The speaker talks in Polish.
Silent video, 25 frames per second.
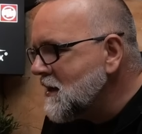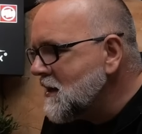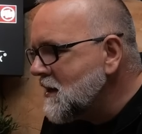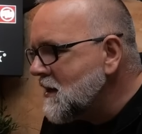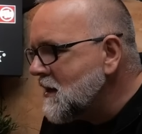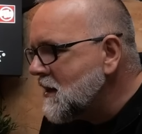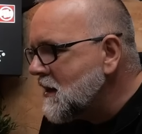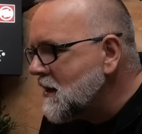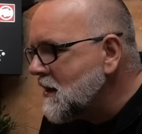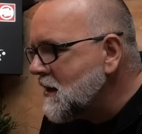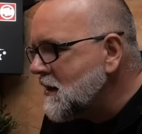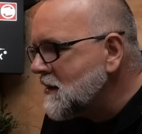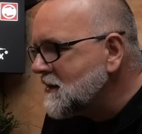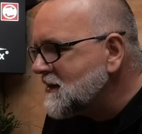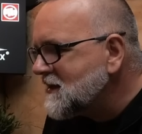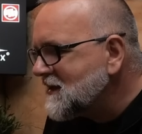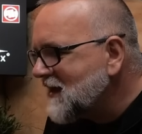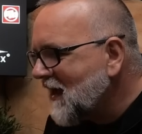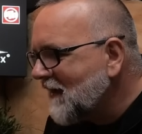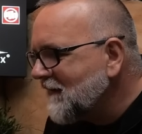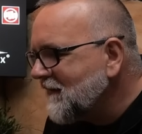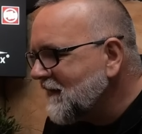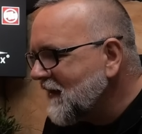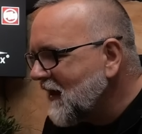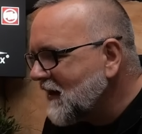E,
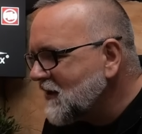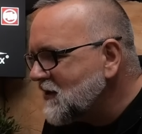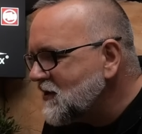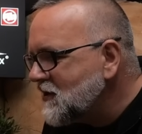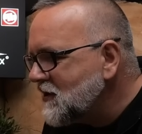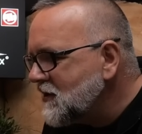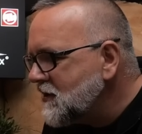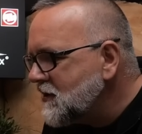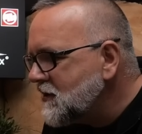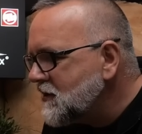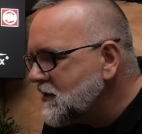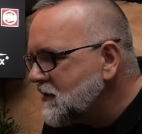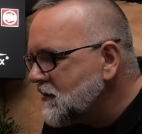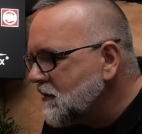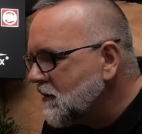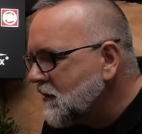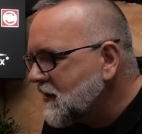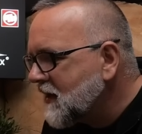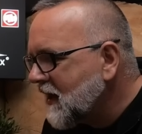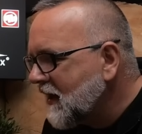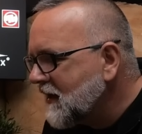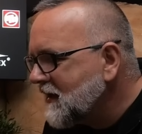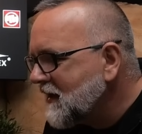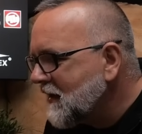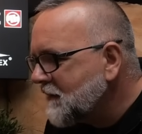Stan na dziś,
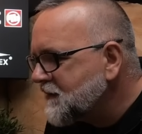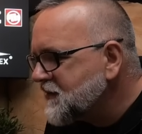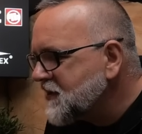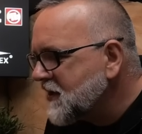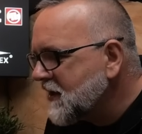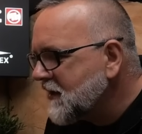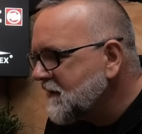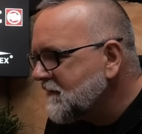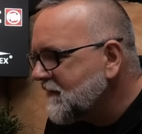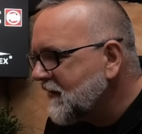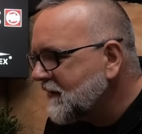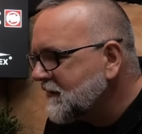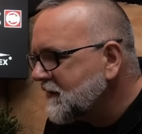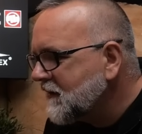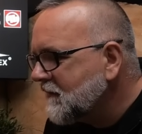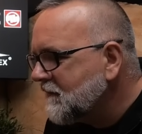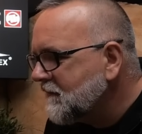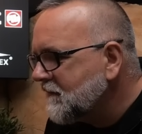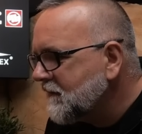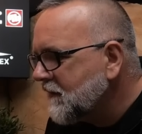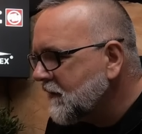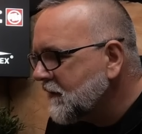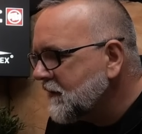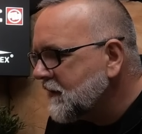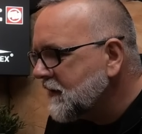Ukraina przegrywa tę
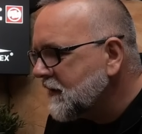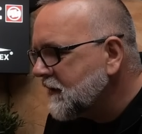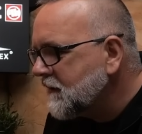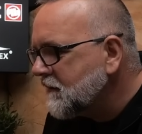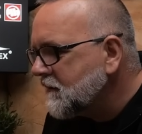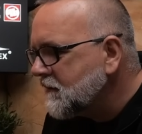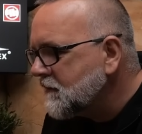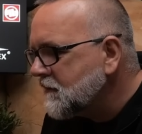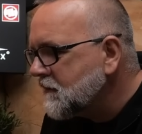wojnę.